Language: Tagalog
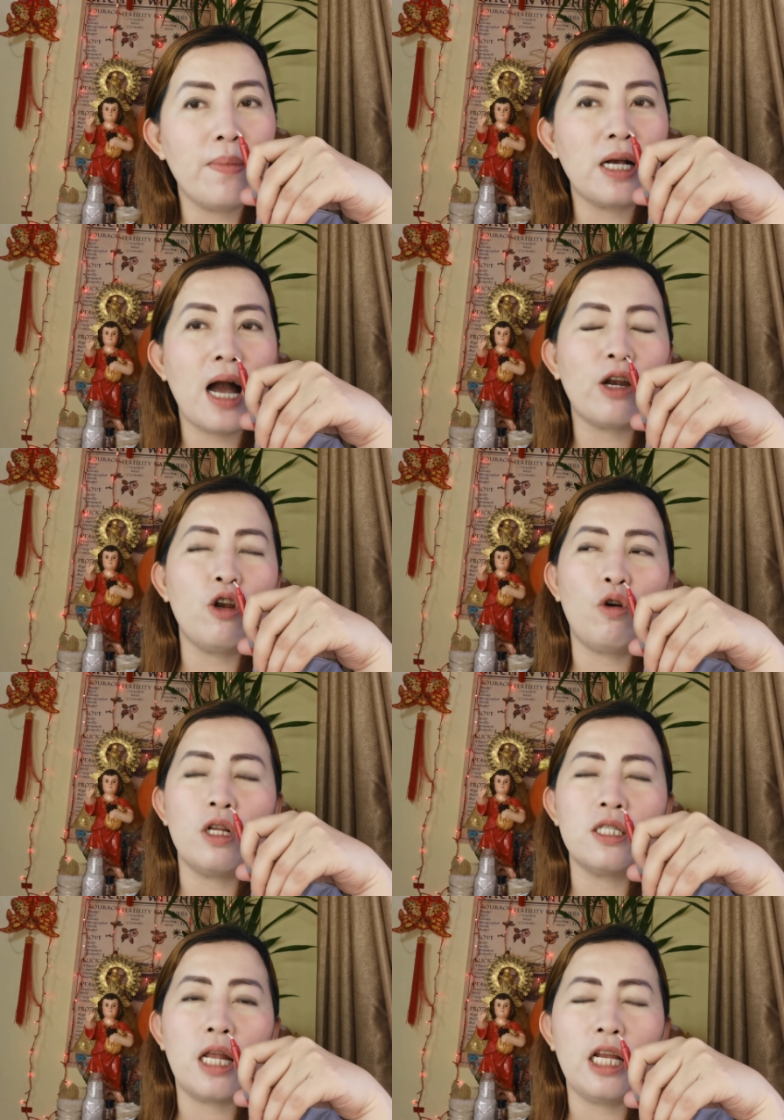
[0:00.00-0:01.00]
Magkakaroon ako
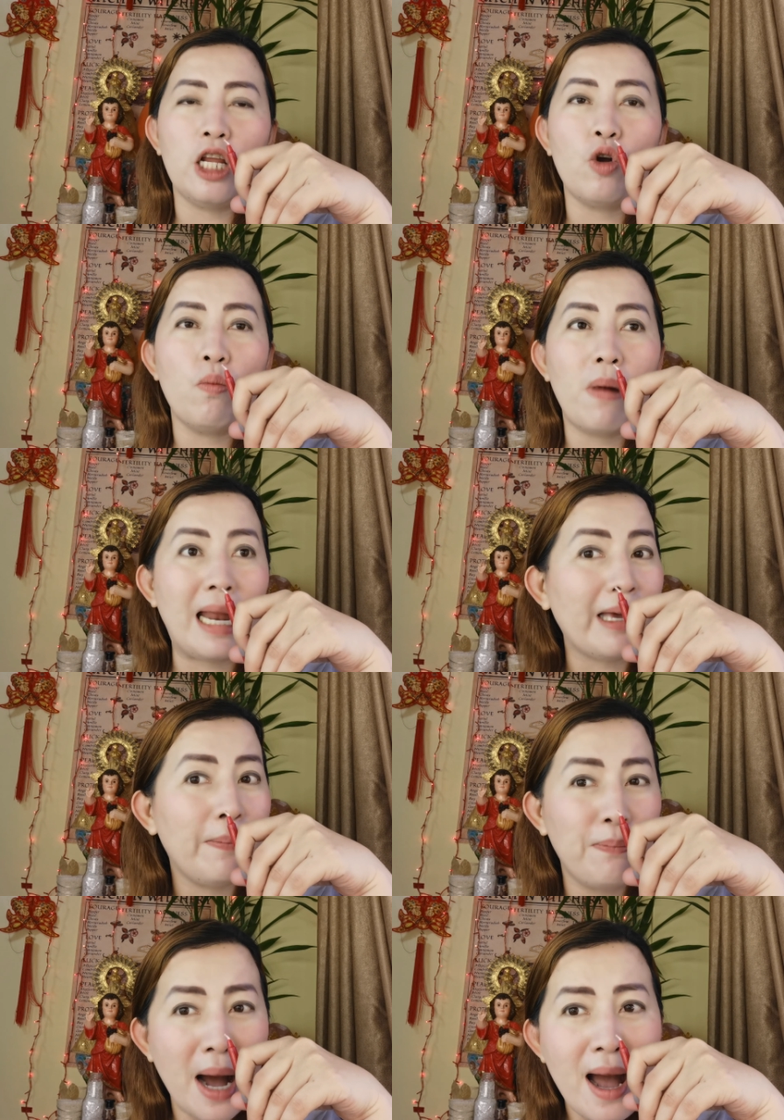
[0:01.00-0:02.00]
ng sarili kong
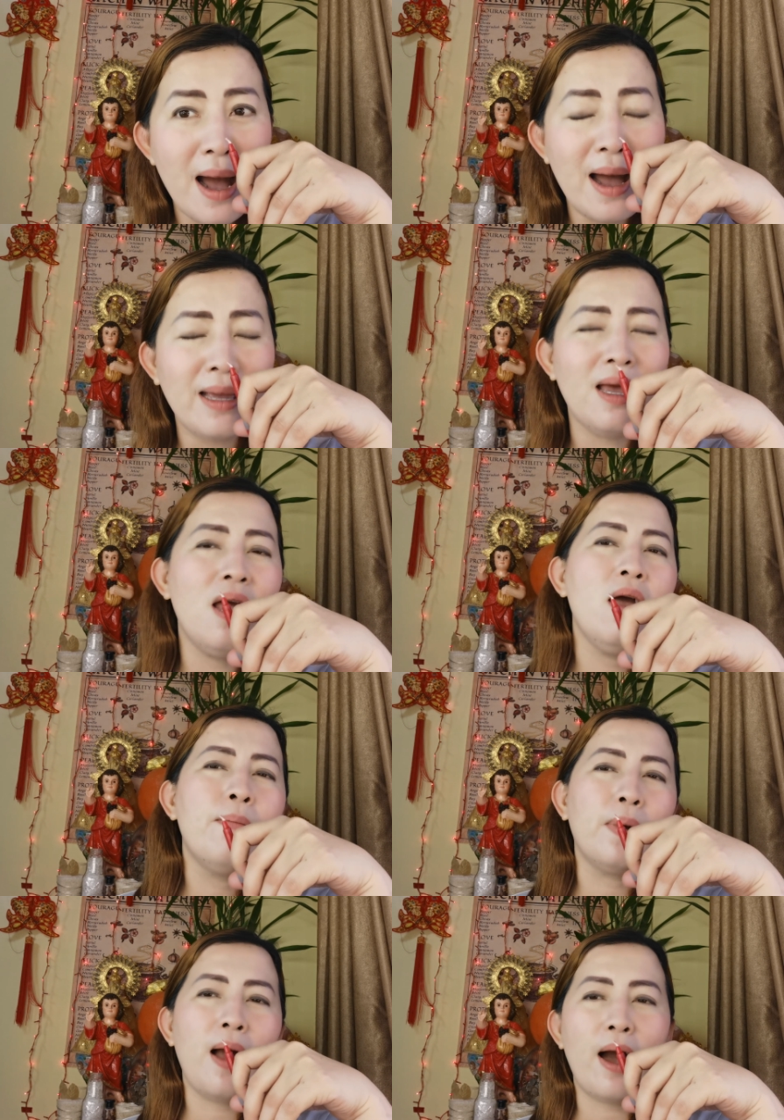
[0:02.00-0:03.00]
malaking bahay,
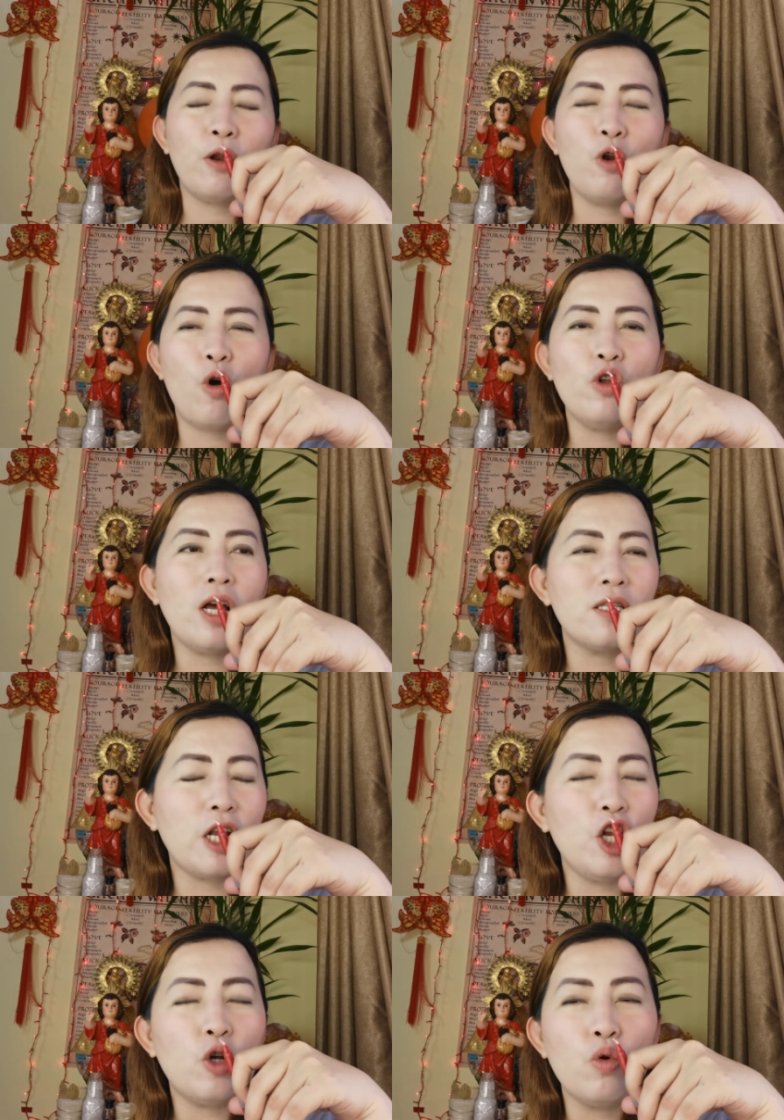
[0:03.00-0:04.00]
magkakaroon ako ng
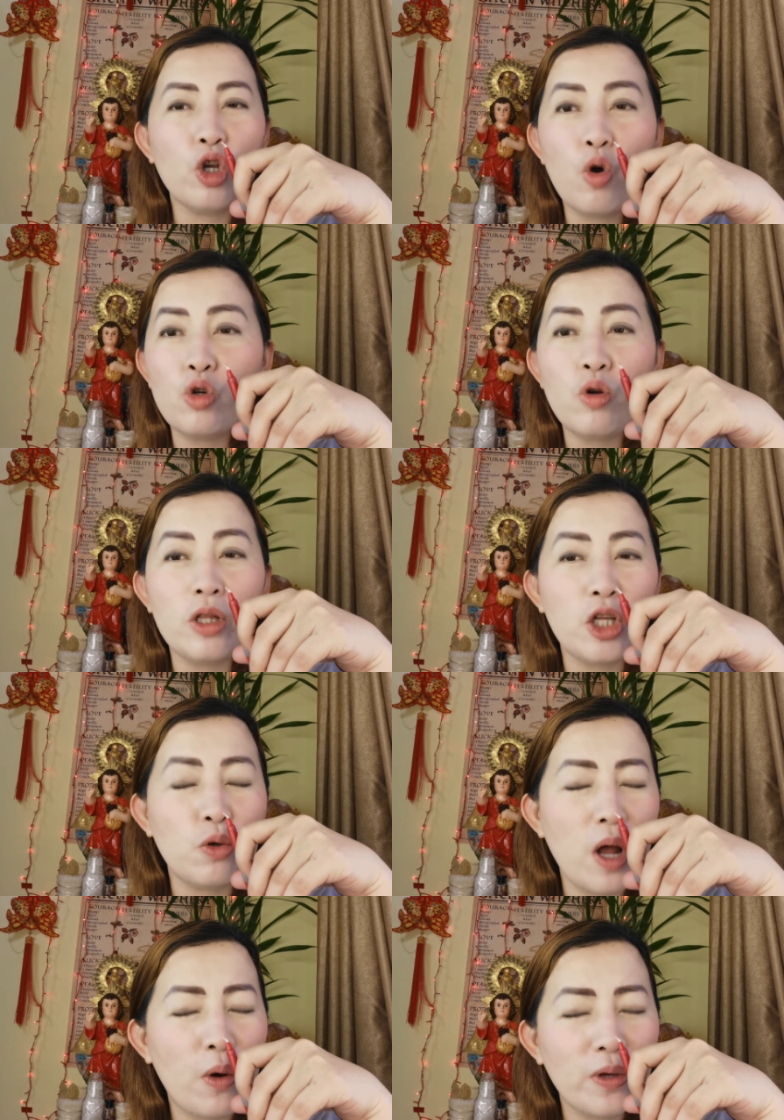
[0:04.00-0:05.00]
sarili kong negosyo na dito
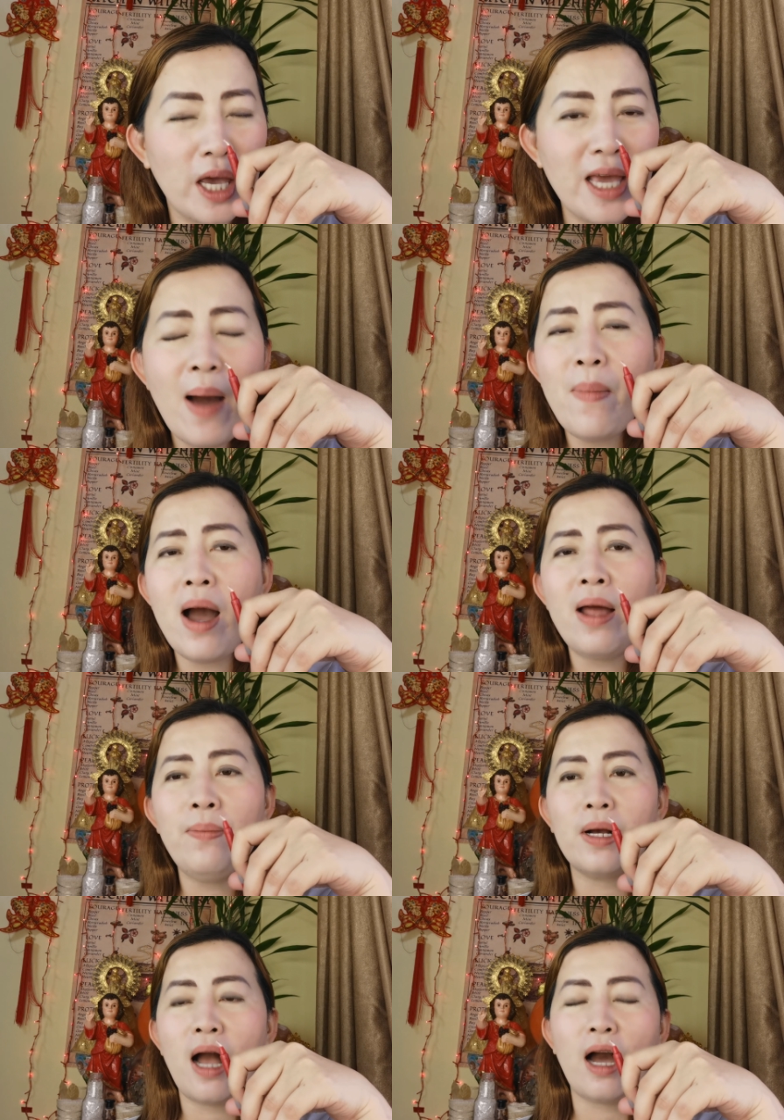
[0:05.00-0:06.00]
na ako
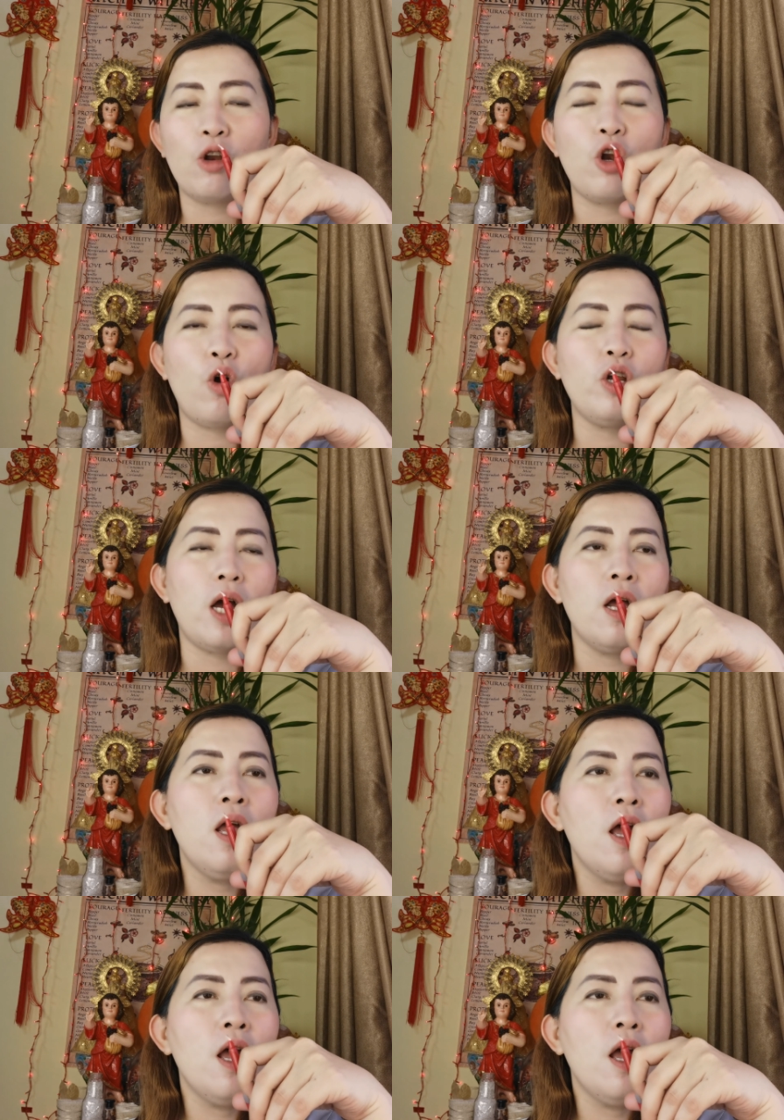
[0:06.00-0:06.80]
yayaman, magkakaroon ako ng